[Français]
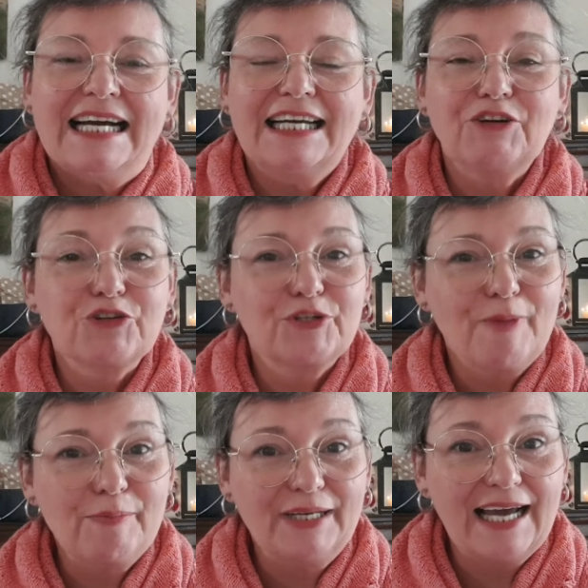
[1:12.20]
Alors, je
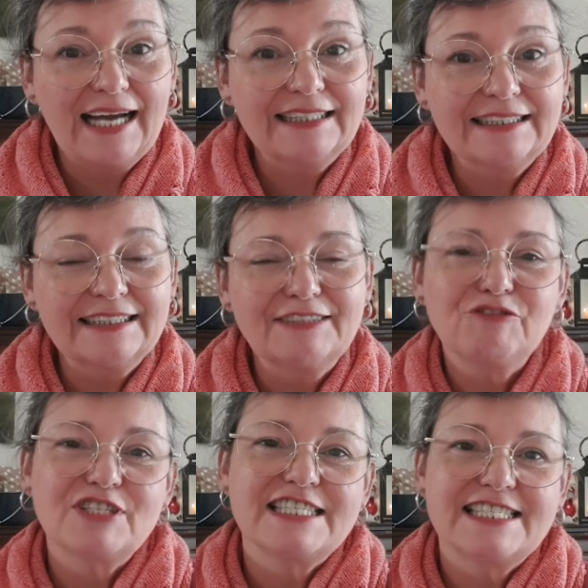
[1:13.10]
m'appelle Anne,
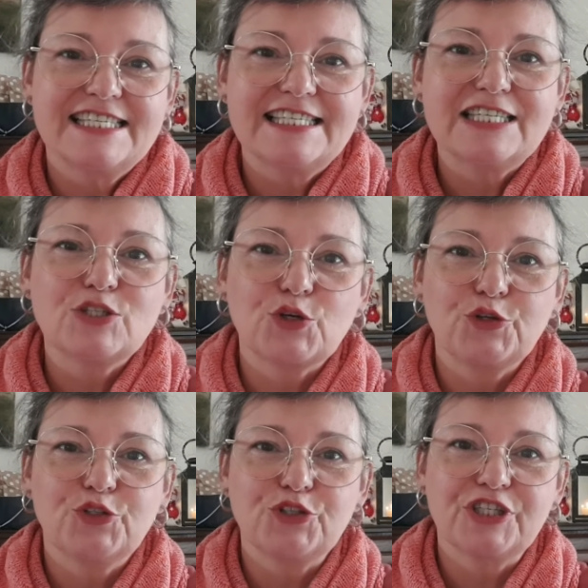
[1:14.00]
vous êtes ici sur
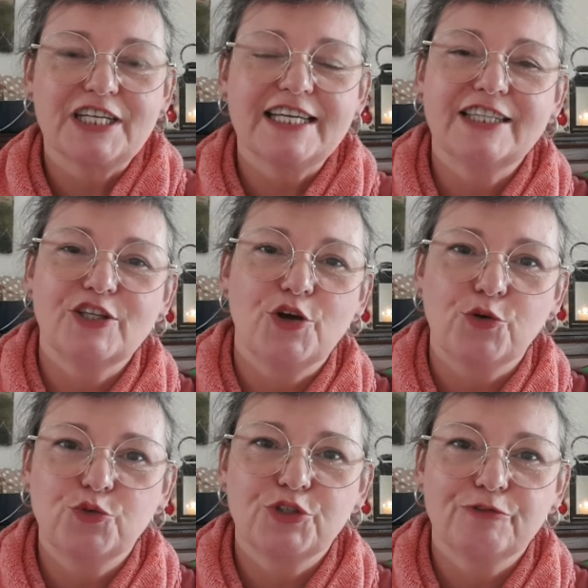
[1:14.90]
une chaîne
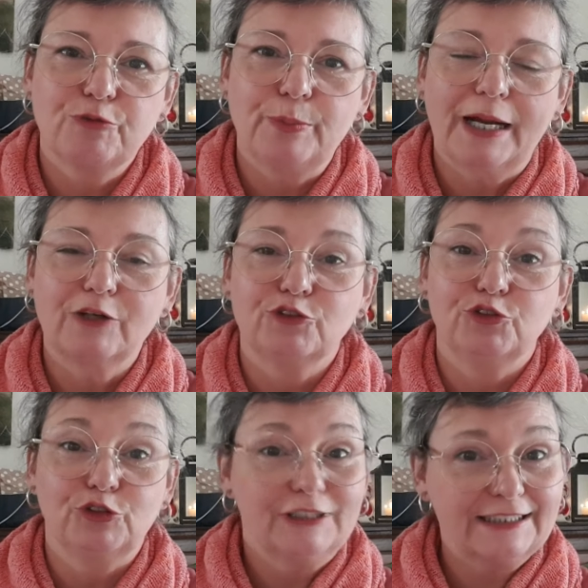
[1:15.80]
où je vous parle
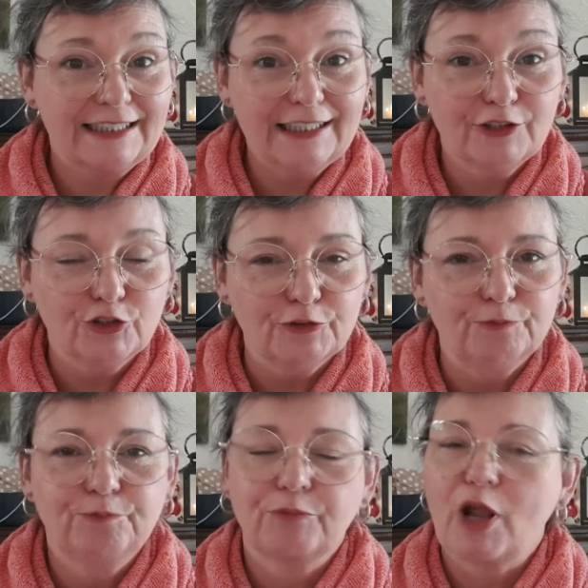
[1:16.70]
de tricot,
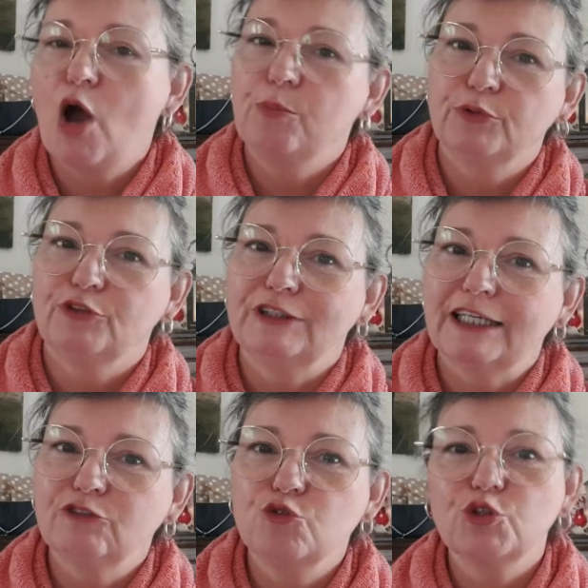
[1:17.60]
un peu de
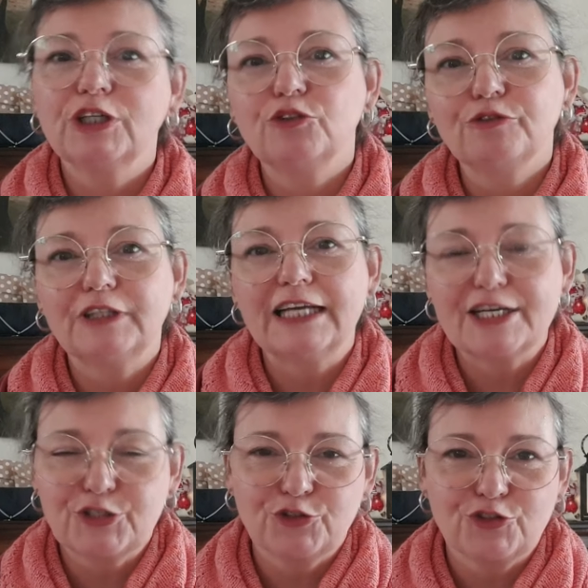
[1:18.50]
teinture et de
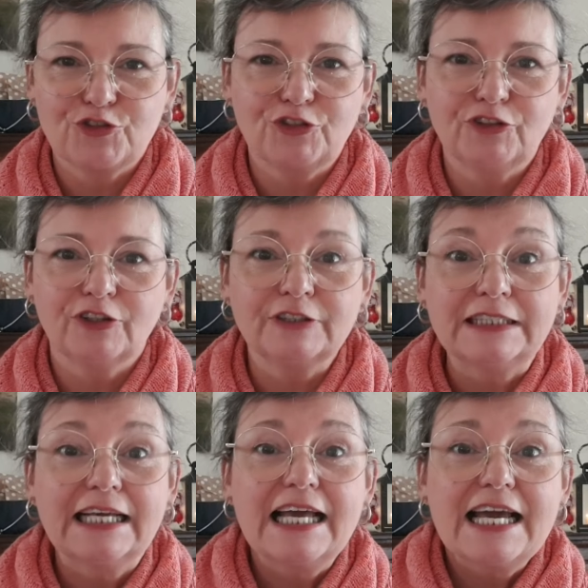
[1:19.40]
filage de temps en temps,
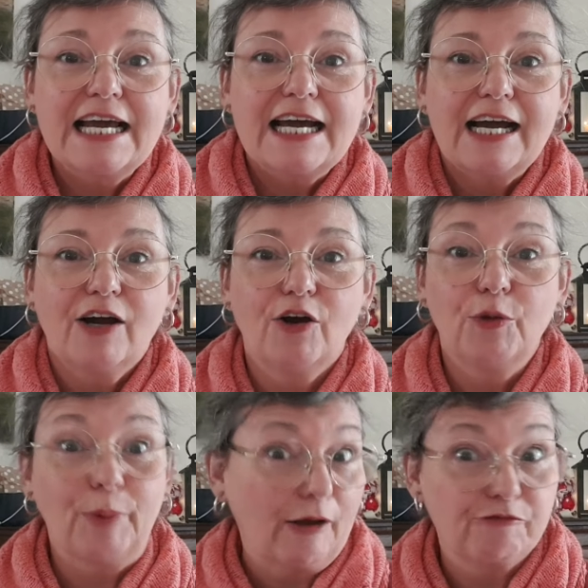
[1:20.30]
euh,
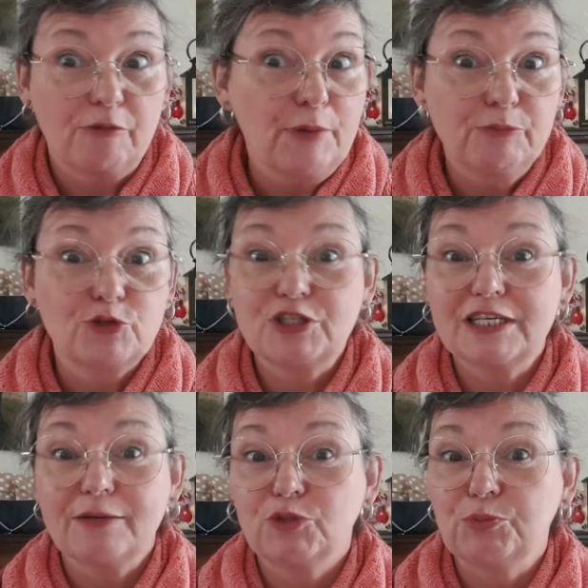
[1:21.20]
parfois même
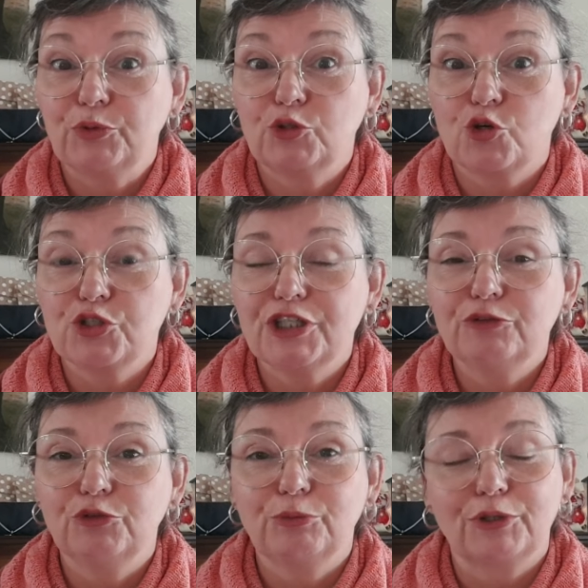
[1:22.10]
aussi un petit peu de crochet
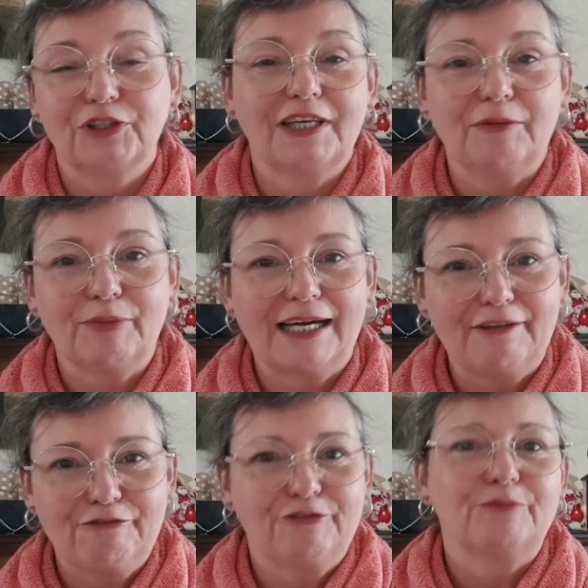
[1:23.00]
ou de broderie,
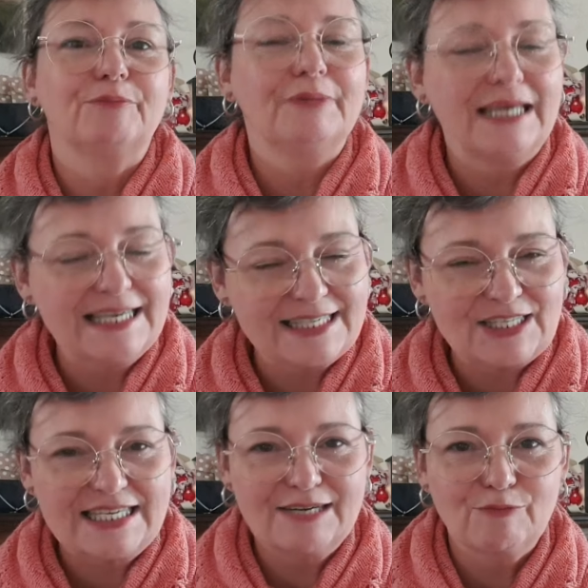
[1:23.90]
bref, mais
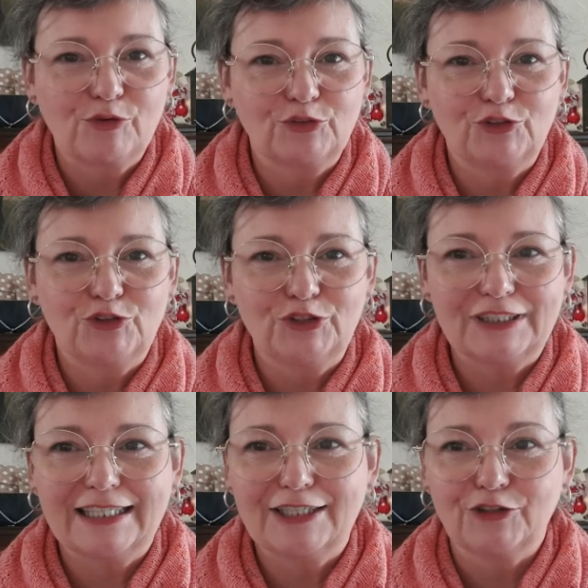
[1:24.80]
essentiellement du
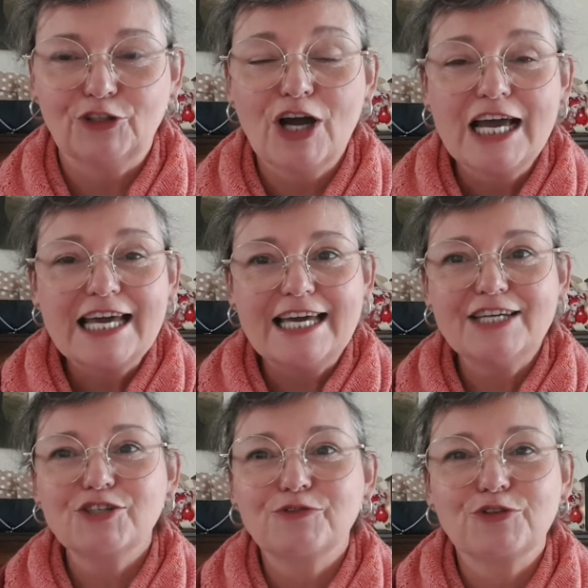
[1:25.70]
tricot
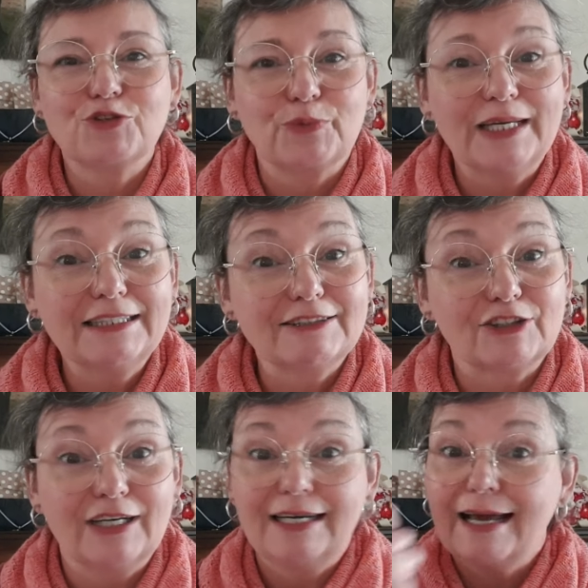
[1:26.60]
et je vous souhaite
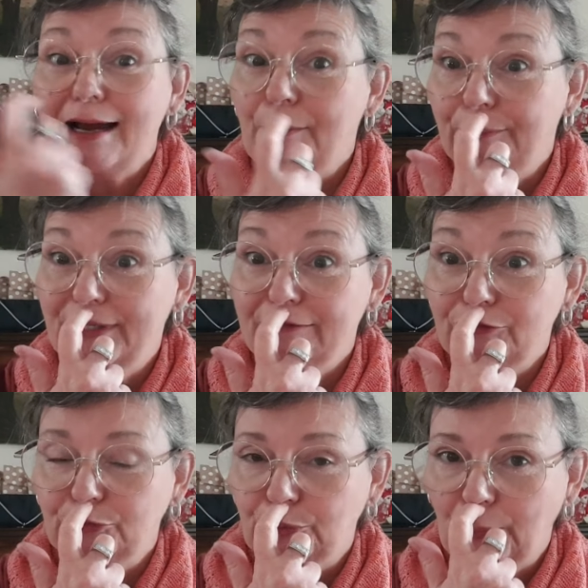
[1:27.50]
la
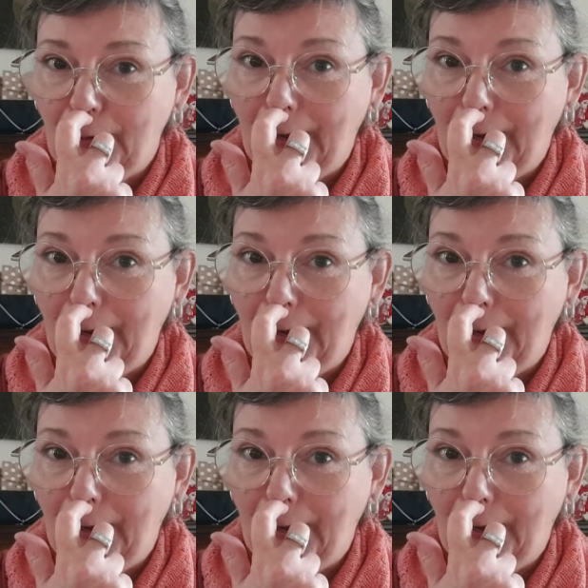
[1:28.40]
bienvenue.